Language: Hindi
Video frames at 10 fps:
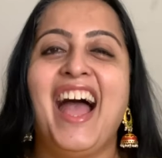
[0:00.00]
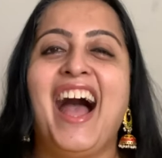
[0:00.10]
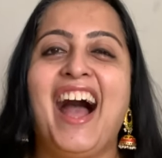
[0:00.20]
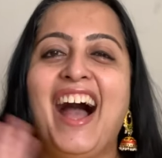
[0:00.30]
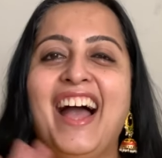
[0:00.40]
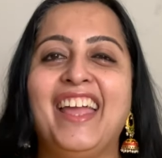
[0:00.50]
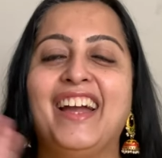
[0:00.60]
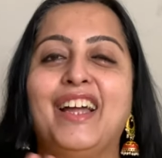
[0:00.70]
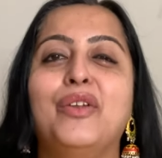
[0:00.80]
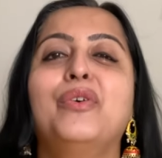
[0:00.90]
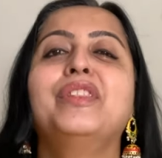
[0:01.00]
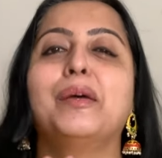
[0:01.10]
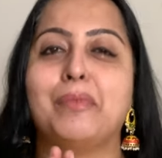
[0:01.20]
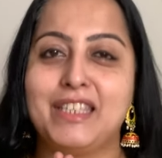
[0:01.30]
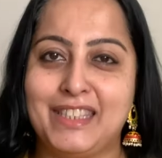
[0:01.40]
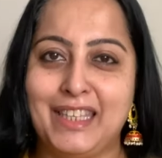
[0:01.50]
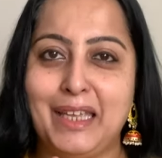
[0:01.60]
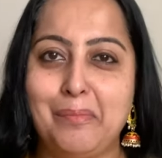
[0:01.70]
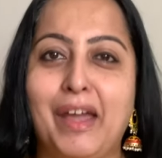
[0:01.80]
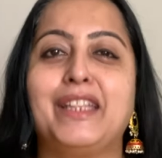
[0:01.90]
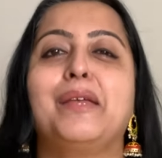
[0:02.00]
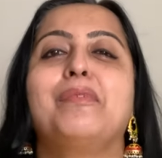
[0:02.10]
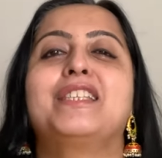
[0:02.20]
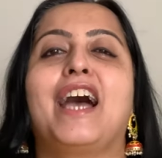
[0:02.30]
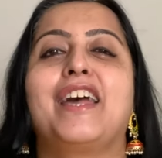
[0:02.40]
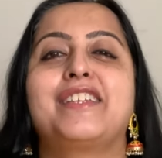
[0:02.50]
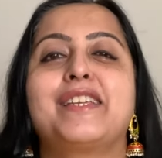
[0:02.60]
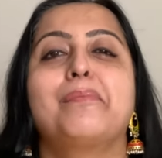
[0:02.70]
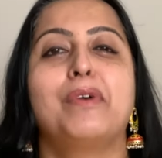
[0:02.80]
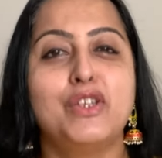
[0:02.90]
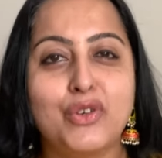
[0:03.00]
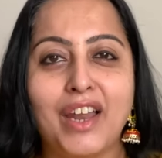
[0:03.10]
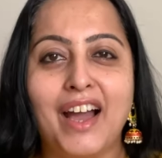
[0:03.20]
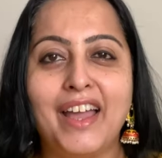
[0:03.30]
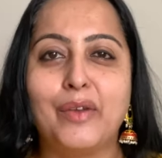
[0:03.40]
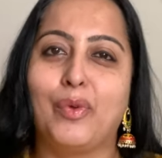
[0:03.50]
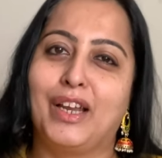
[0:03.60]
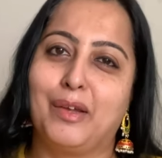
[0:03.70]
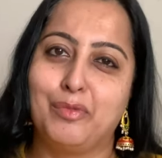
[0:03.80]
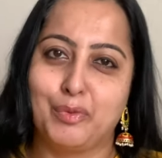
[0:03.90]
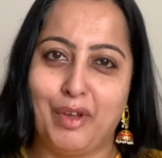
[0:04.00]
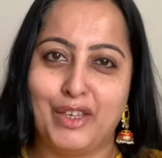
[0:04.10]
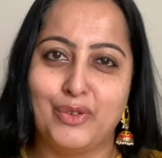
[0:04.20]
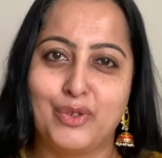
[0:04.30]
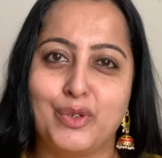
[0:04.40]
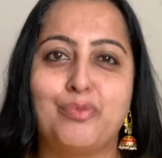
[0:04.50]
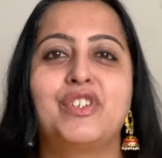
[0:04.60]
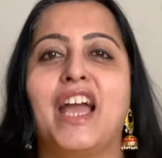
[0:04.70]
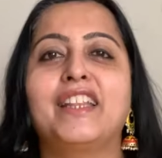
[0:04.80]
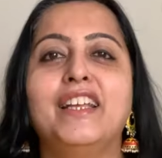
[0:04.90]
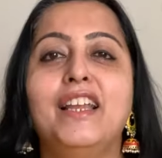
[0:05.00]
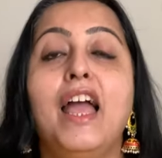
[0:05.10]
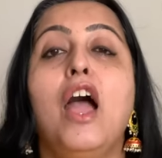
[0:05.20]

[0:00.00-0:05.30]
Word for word: हाय हेलो नमस्ते माय नेम इज़ आर जे मंजुला एंड वेलकम टू माय यूट्यूब चैनल